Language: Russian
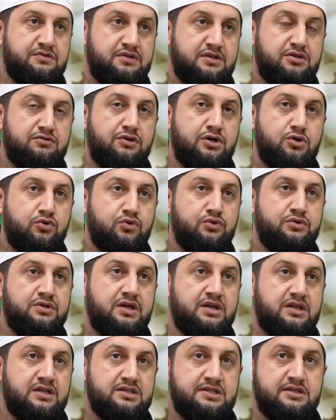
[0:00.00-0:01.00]
и вокруг
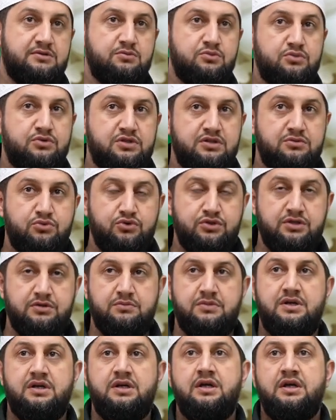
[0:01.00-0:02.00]
них, если мы не
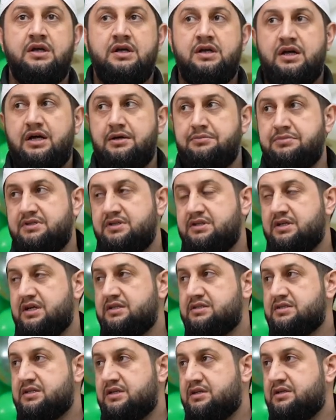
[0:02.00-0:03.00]
будем
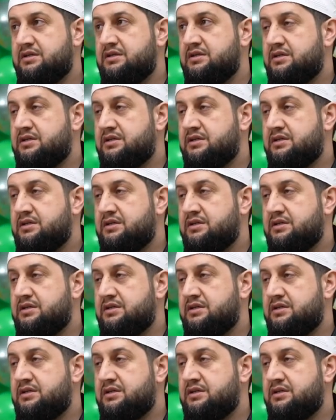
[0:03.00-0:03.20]
объединяться –